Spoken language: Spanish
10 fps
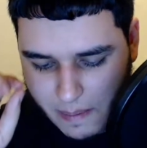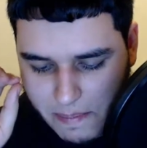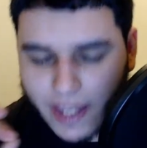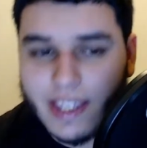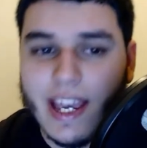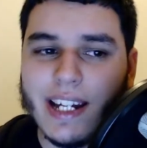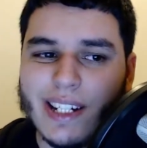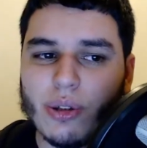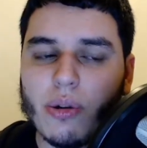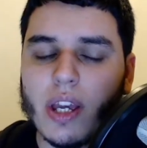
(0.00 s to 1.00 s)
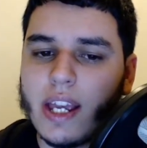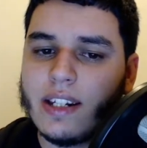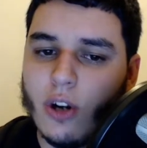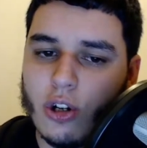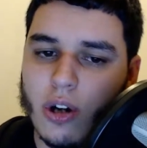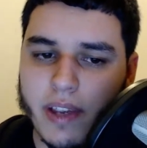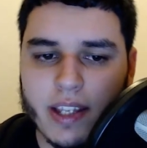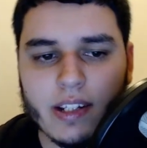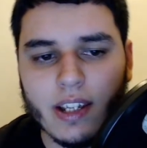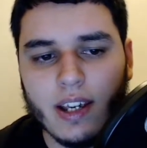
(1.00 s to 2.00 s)
Becky Aniston, que si no lo
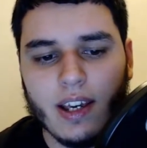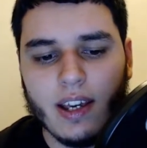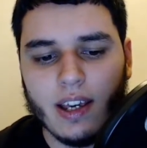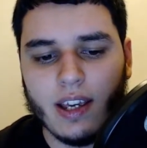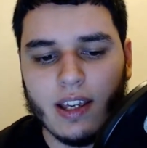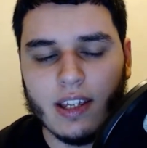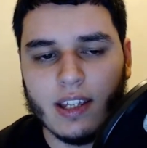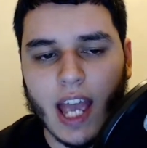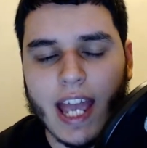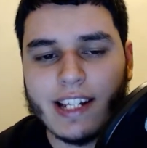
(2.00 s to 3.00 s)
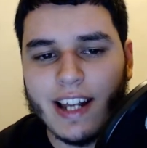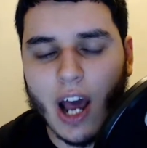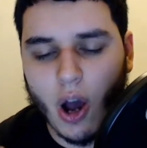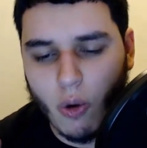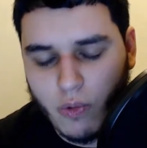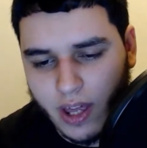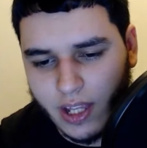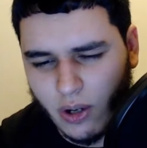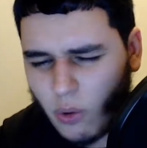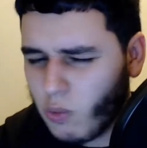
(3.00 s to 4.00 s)
sabéis, es la,
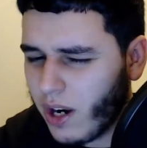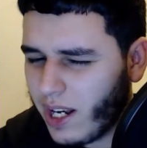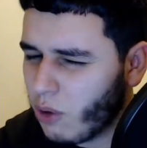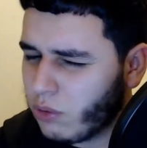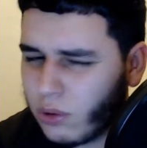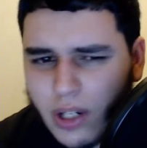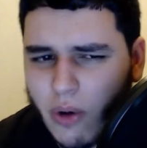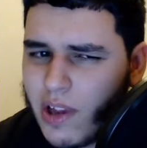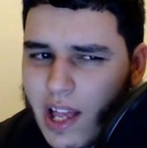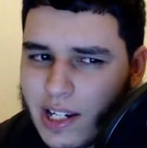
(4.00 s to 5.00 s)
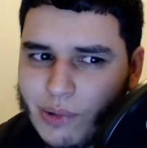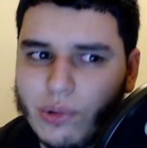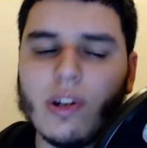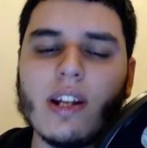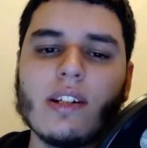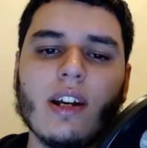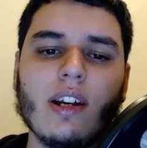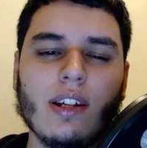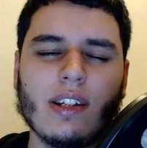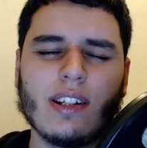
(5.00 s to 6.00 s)
autora, una de las autoras,
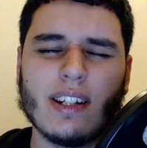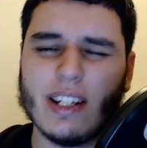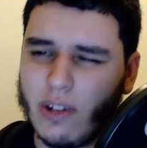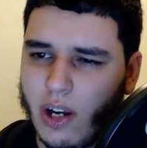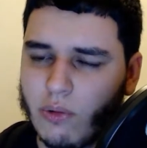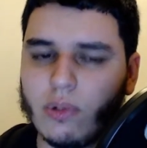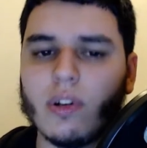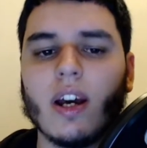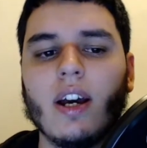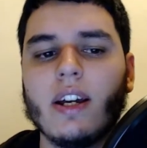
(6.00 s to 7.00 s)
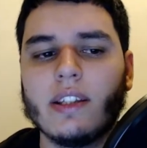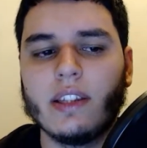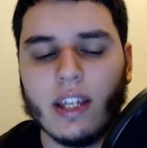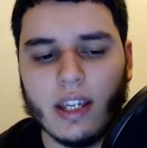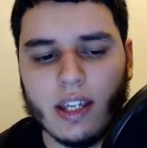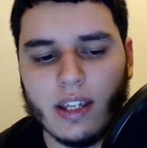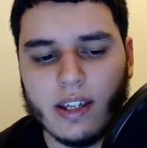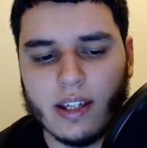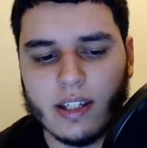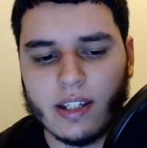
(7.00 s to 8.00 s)
creo que autora,
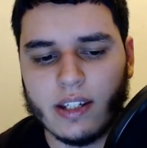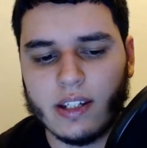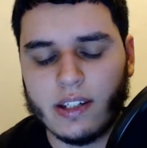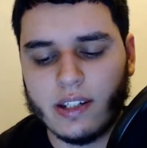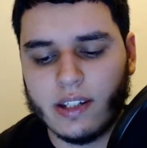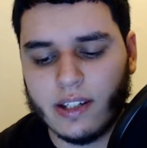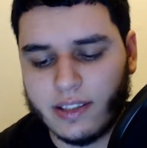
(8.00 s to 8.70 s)
de,